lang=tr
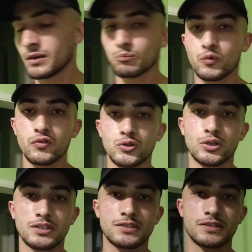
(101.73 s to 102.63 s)
Bu
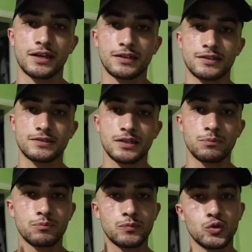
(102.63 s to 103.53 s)
videoda sizlerden
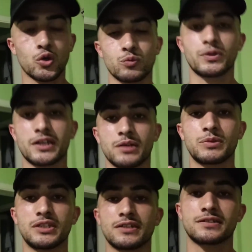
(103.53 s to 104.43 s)
isteğim yorumlarda bir
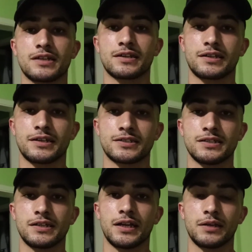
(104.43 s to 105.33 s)
yazın
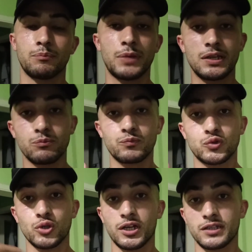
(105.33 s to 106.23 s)
arkadaşlar. Yani benim
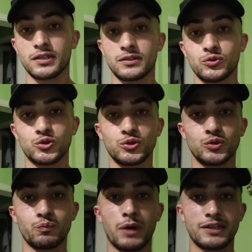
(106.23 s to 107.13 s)
şu anda
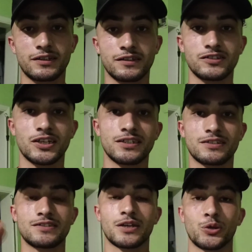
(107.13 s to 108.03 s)
düşündüğüm mantıklı şey
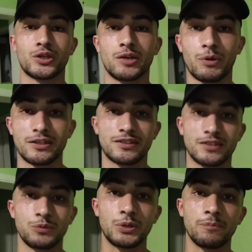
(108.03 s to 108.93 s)
size göre de
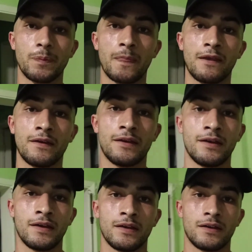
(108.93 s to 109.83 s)
mantıklı mı?
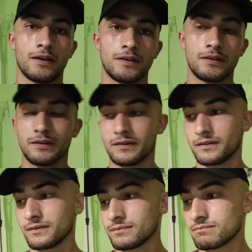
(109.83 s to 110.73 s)
Ee,
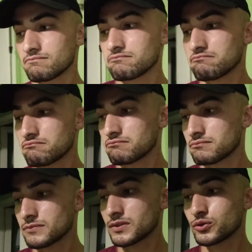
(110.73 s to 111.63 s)

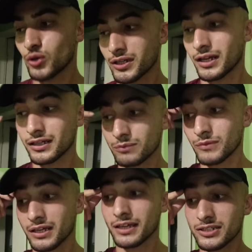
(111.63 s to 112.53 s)
şu anda
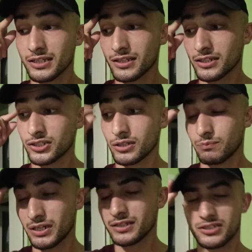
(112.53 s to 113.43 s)
aklımdan geçen tek şey
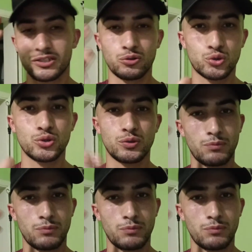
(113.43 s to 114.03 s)
birazcık da düşündüm.